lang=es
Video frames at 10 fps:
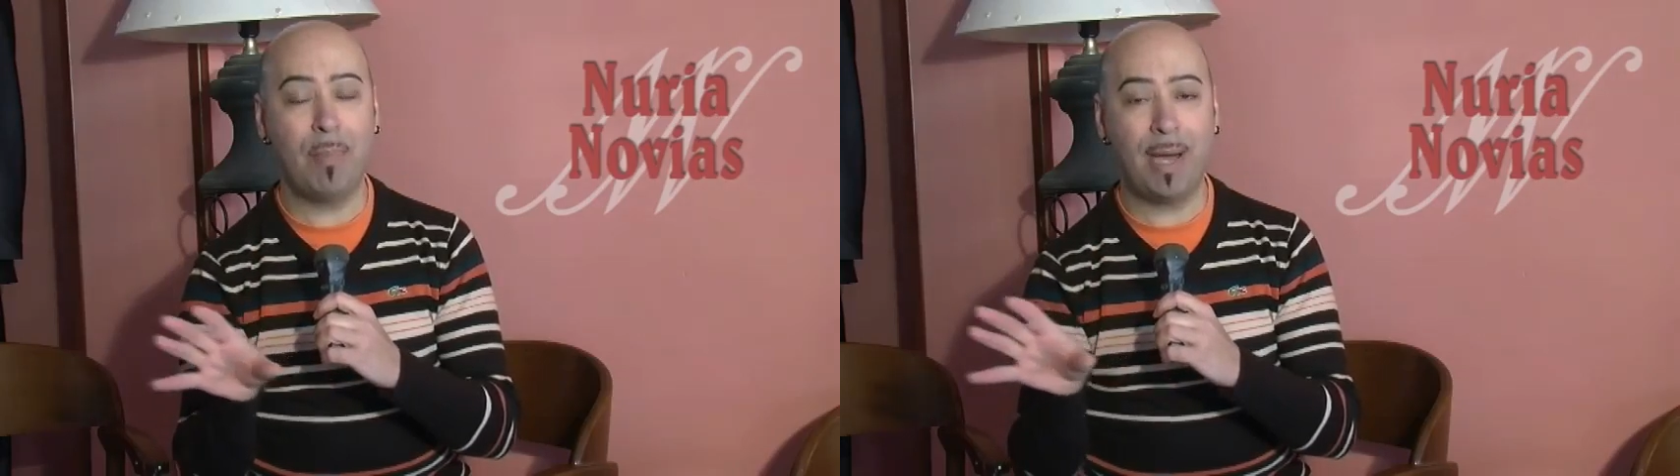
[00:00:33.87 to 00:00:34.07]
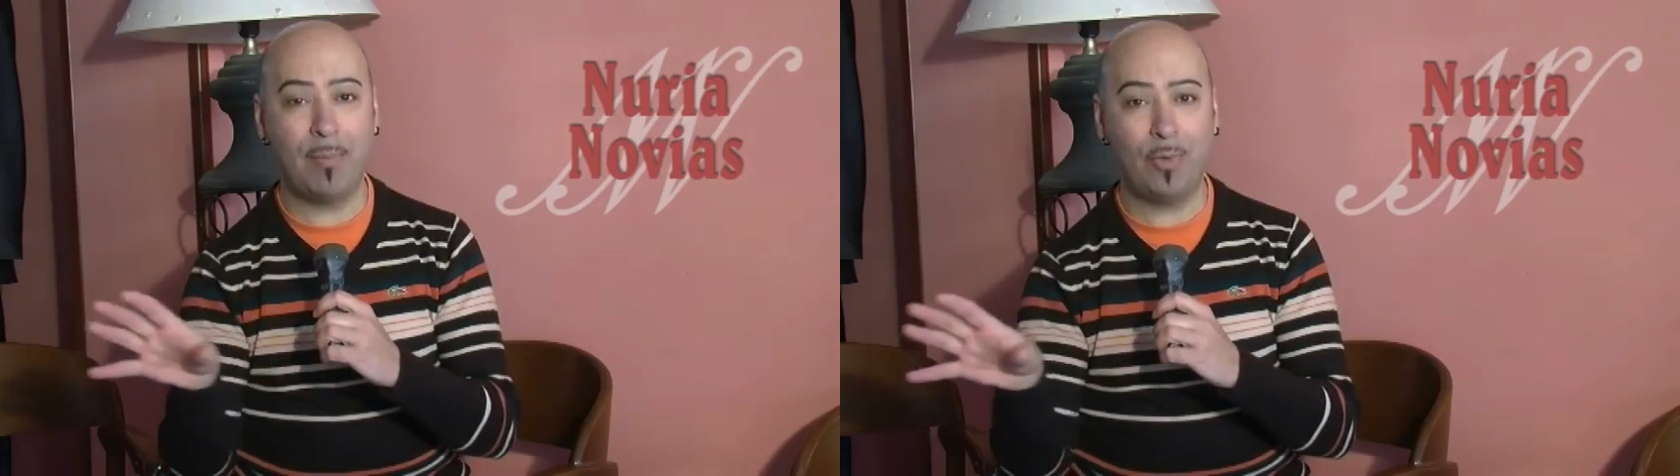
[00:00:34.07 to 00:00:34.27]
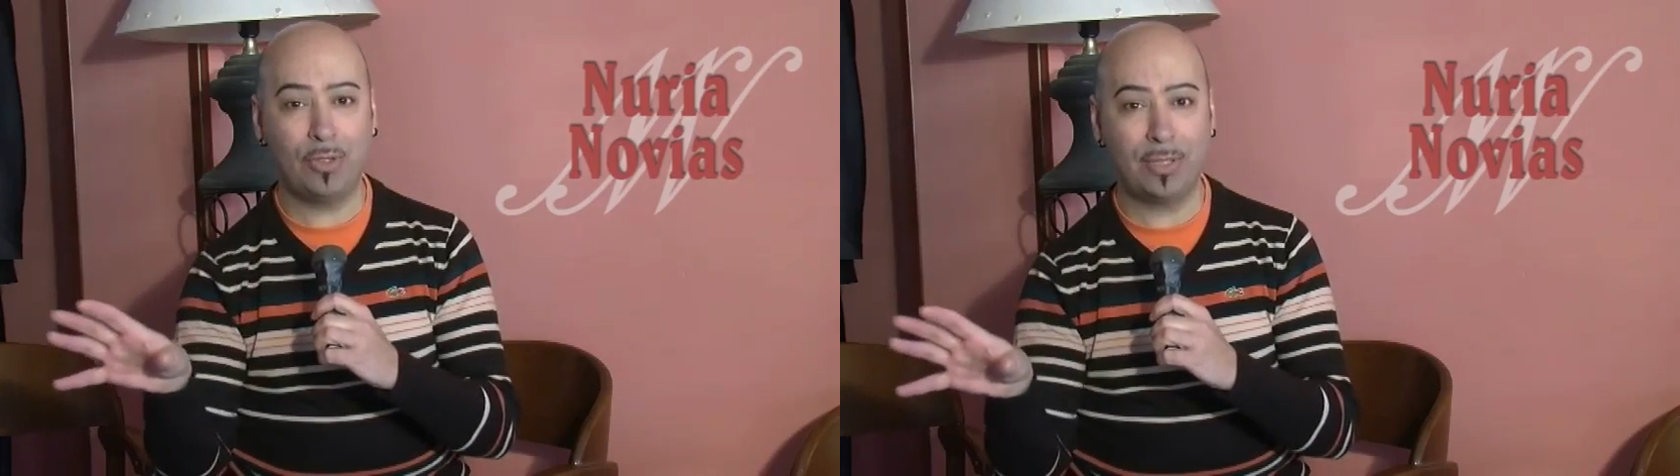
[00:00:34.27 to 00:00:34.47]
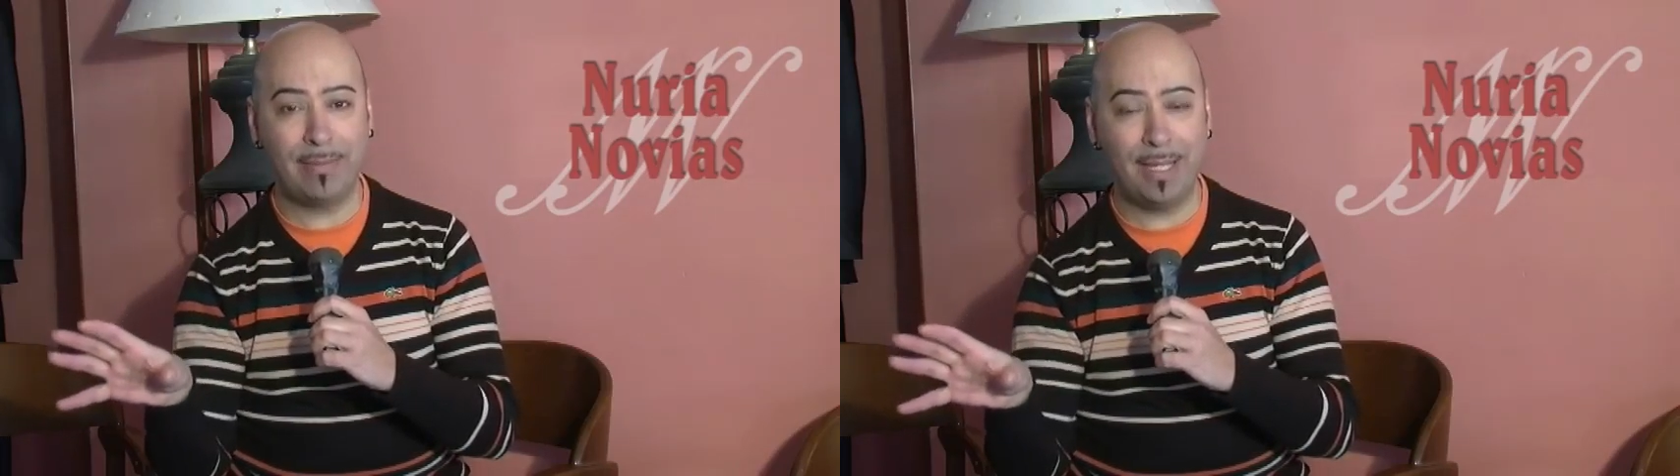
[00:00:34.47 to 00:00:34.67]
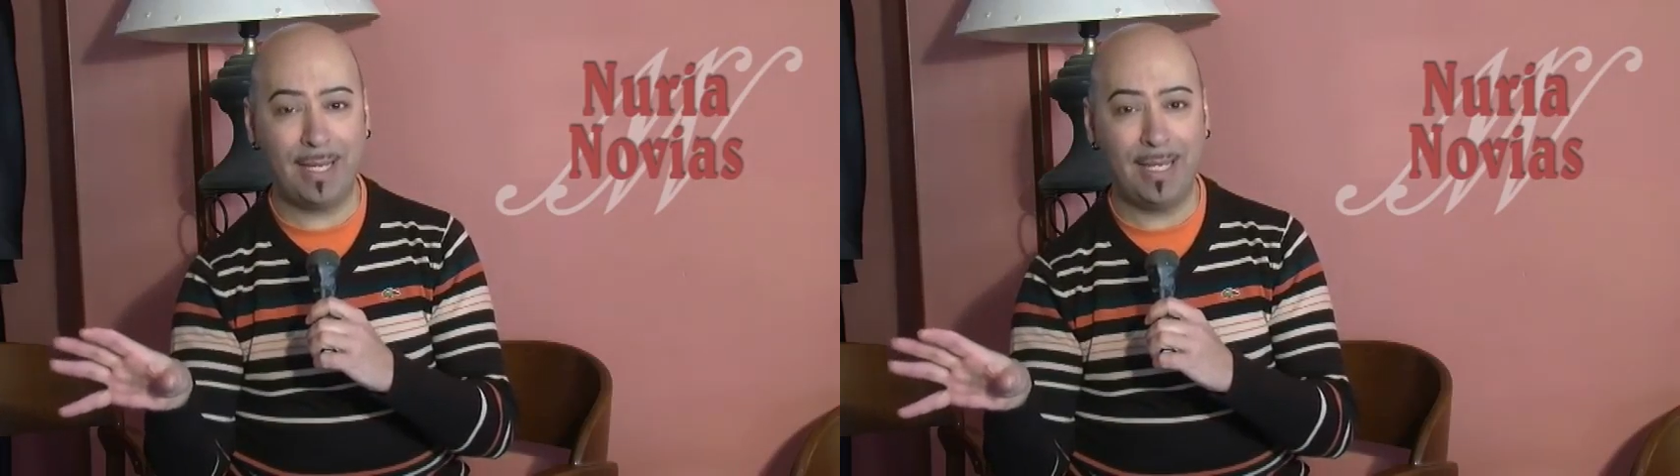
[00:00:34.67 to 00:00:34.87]
vamos a
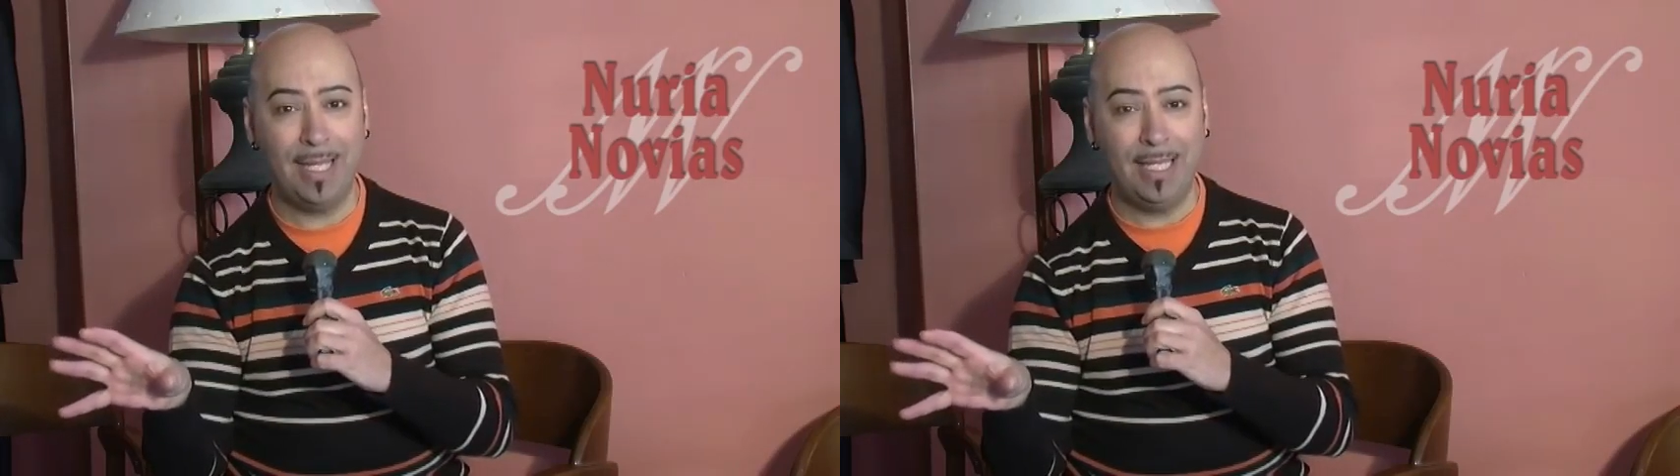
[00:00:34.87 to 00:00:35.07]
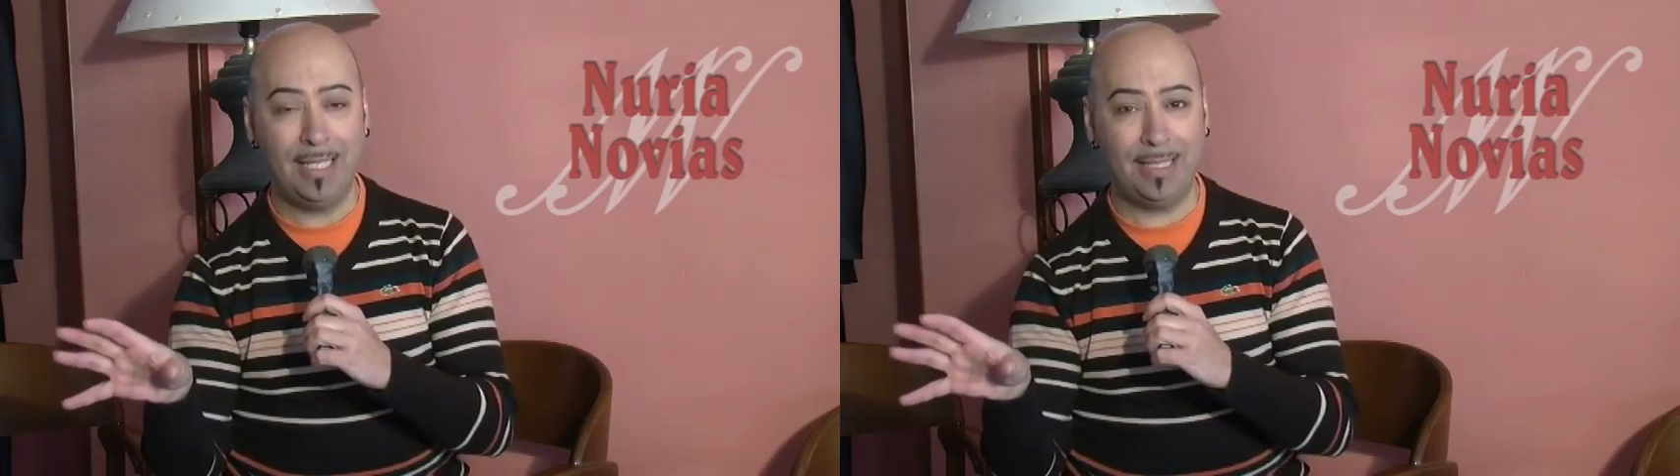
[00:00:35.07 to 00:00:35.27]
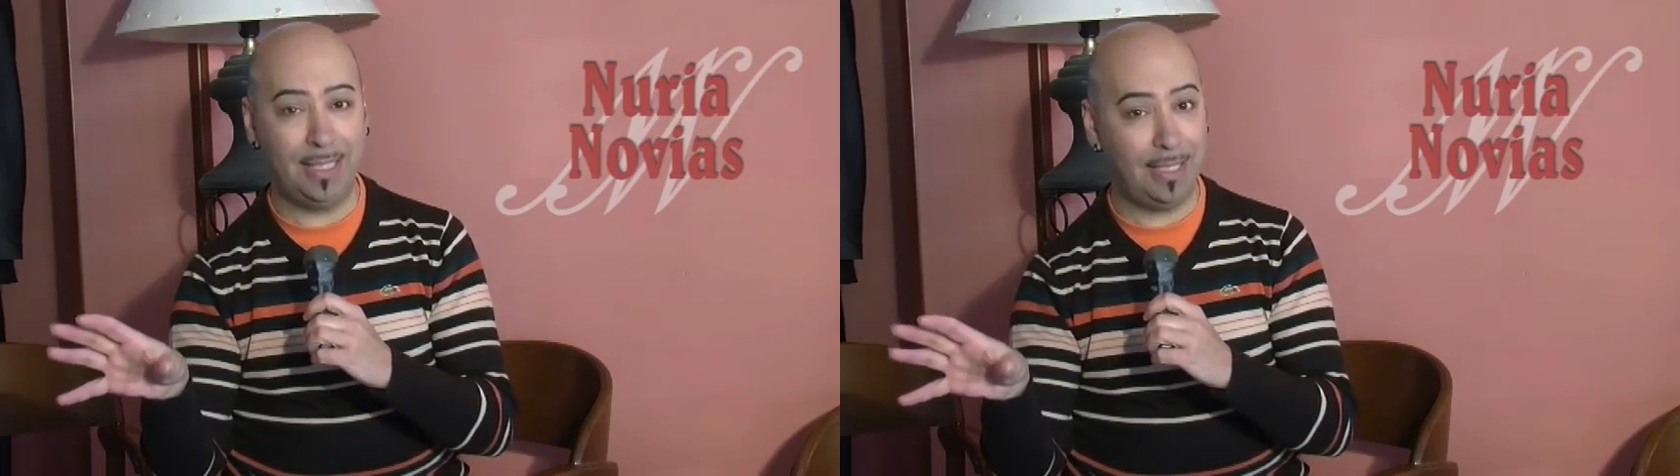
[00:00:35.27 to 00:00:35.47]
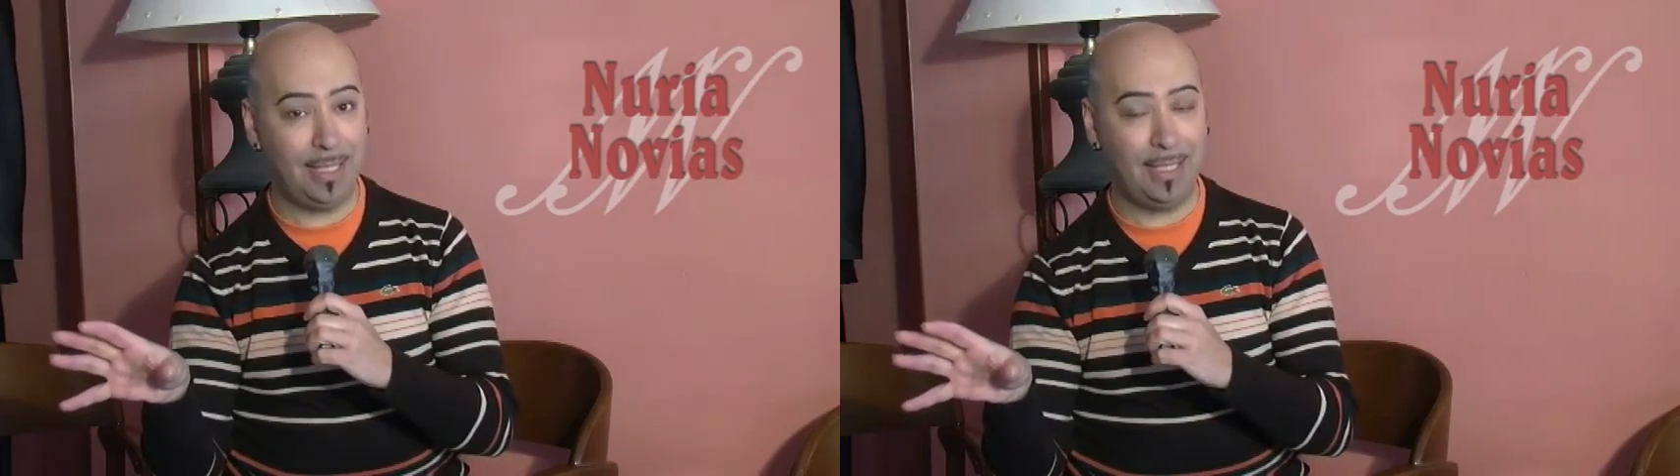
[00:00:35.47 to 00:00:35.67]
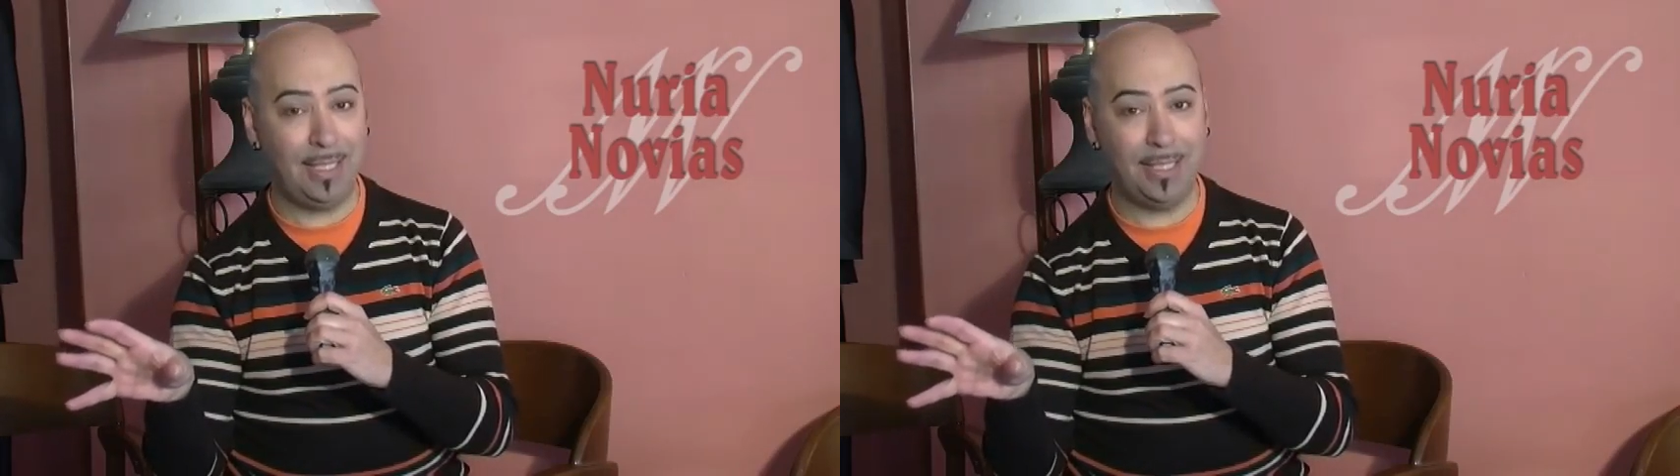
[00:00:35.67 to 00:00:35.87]
ver este,